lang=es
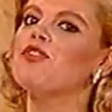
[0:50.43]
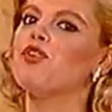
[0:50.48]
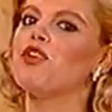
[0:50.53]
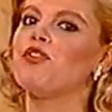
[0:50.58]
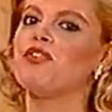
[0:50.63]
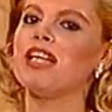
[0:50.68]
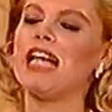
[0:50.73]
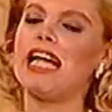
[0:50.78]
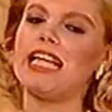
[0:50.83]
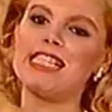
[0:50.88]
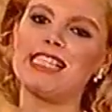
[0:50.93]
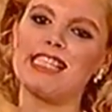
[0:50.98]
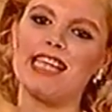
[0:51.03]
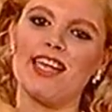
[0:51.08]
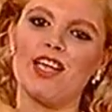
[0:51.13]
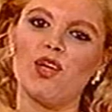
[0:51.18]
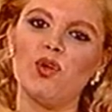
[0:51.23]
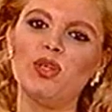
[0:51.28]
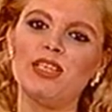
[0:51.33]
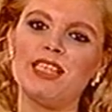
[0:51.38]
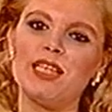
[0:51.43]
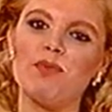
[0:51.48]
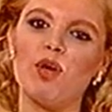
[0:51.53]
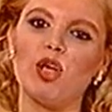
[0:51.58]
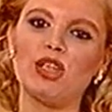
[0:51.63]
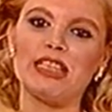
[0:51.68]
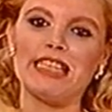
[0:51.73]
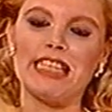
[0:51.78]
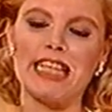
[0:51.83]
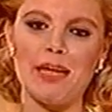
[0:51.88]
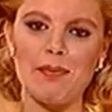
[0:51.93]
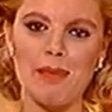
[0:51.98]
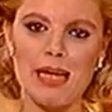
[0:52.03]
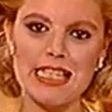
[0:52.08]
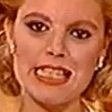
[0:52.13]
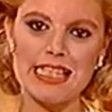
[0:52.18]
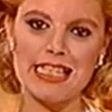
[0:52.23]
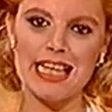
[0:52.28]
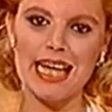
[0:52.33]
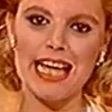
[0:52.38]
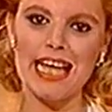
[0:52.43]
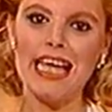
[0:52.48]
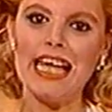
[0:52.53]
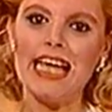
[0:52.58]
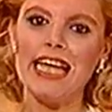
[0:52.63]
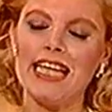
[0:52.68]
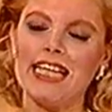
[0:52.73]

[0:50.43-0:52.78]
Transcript: fue finalista del último trimestre